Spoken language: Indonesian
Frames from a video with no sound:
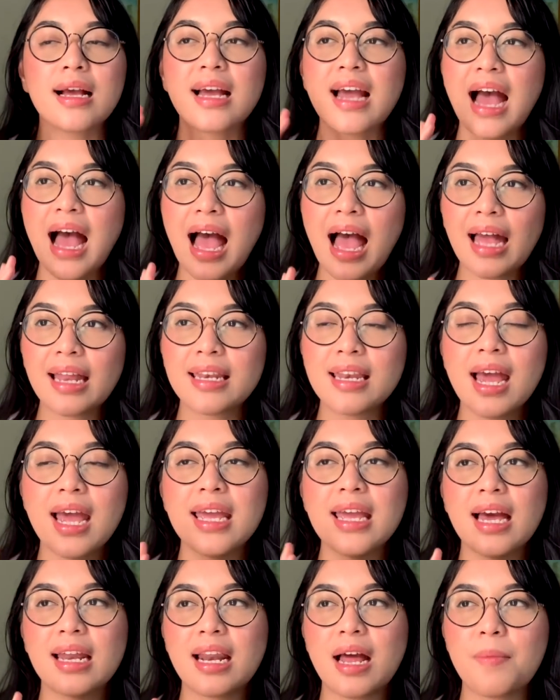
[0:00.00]
gak ada
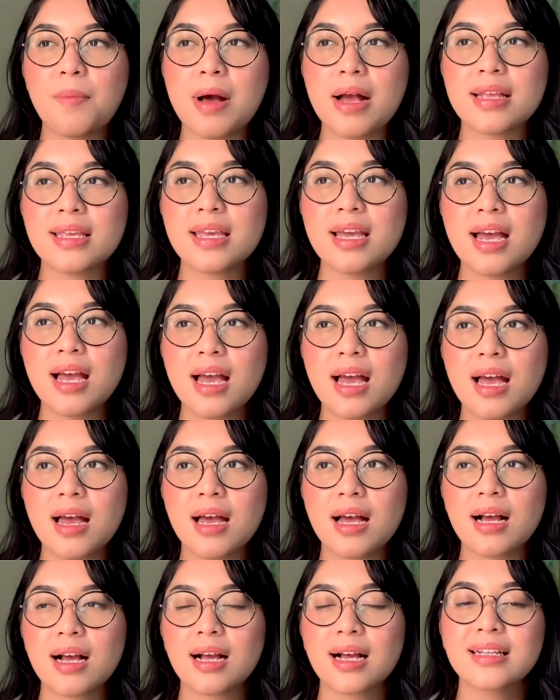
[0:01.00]
yang namanya
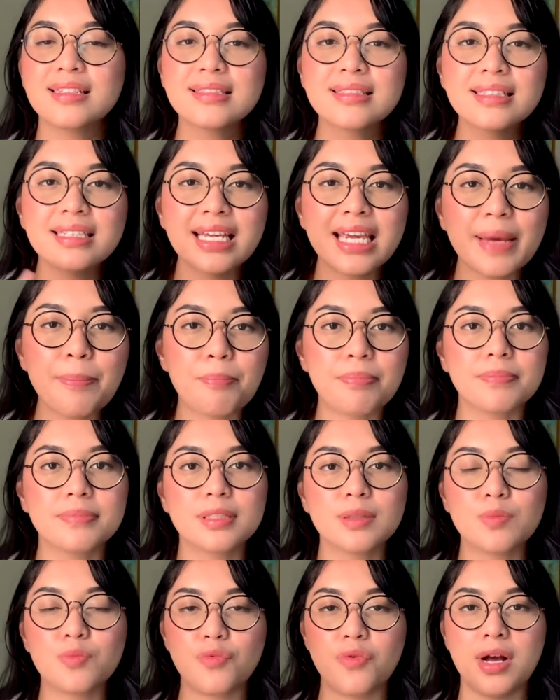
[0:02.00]
keskip
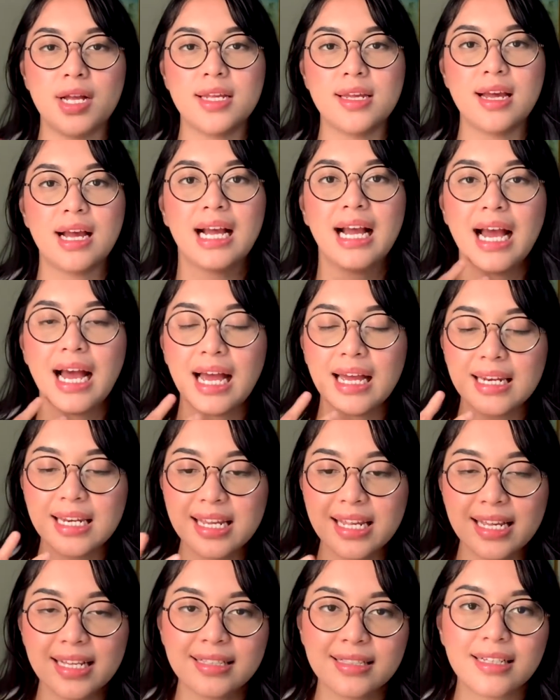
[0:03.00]
semuanya, gak
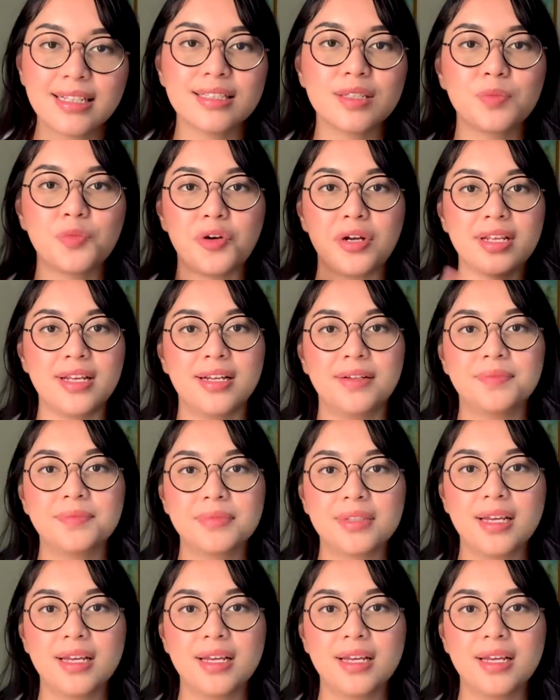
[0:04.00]
diisi semuanya.